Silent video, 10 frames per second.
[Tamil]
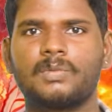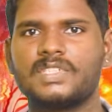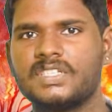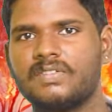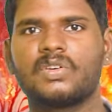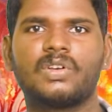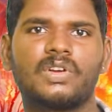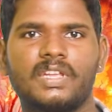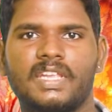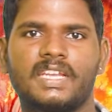நம்ம ஜீவா
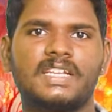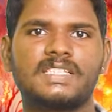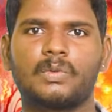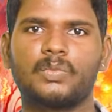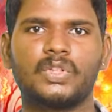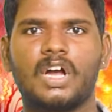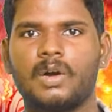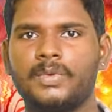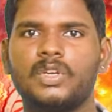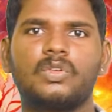அவர்களுக்கும் என்ன சம்பந்தம்
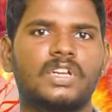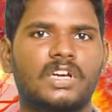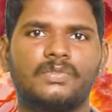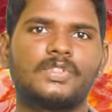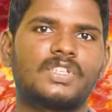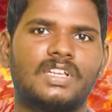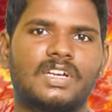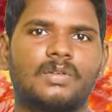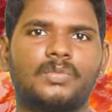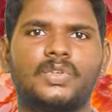அப்படின்னு ஒரு கன்ஃபியூஷனில்
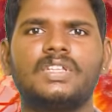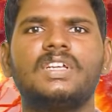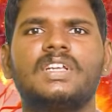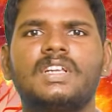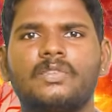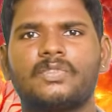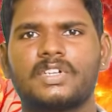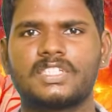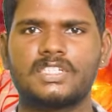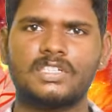இருக்கும் போது
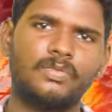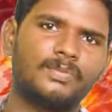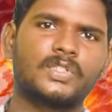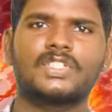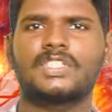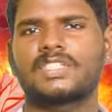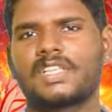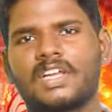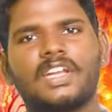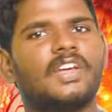ஃபஸ்ட் ஆஃப் முடிஞ்சு
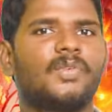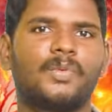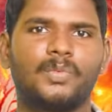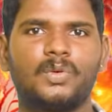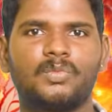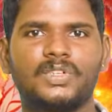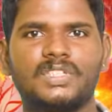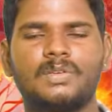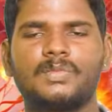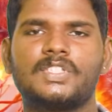செகண்ட் ஆஃப்
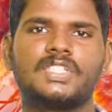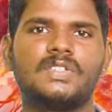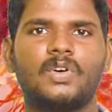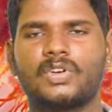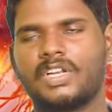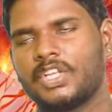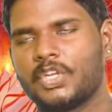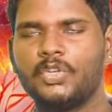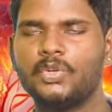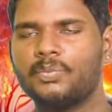போகும்போது நம்ம ஜீவா அவர்கள்
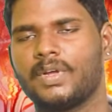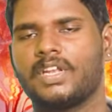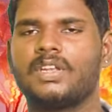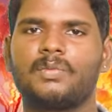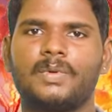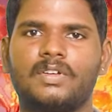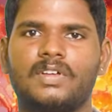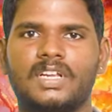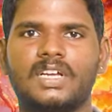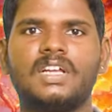இன்னும் பரத்தம்
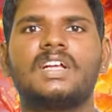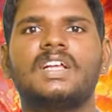ஆகிடுவாருங்க